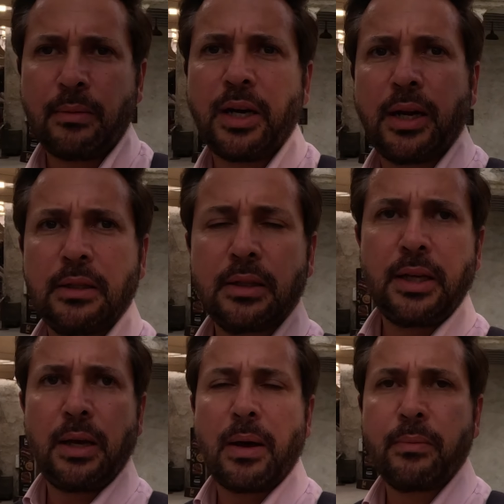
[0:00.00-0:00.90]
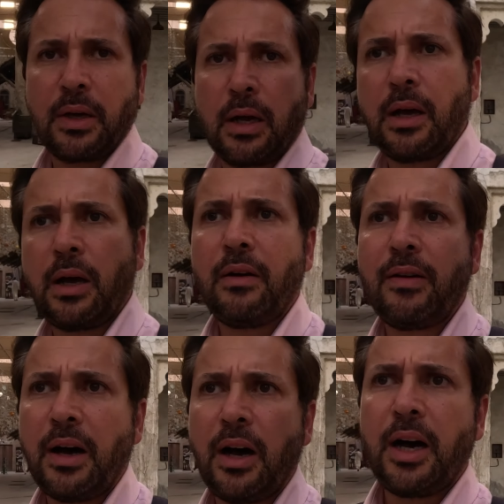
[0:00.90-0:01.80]
tam karanlık diyemem. E,
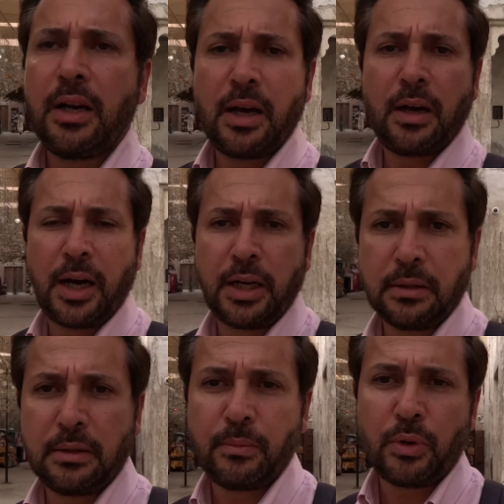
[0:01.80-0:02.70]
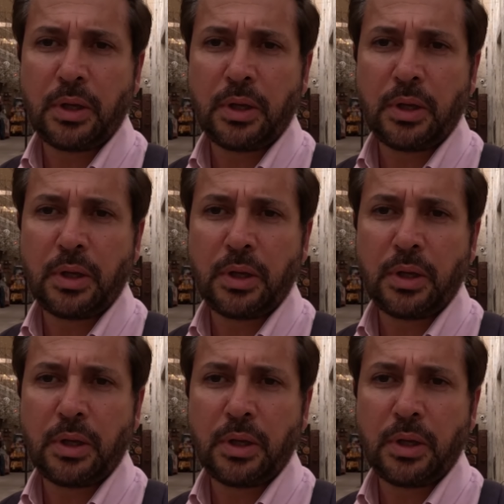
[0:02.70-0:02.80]
hava hala aydınlık